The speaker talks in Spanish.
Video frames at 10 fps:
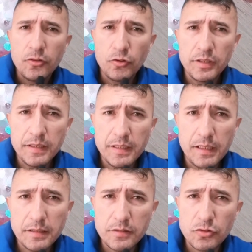Joyería y
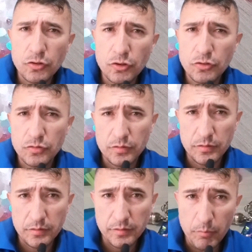accesorios
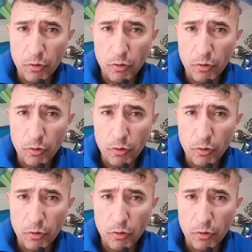de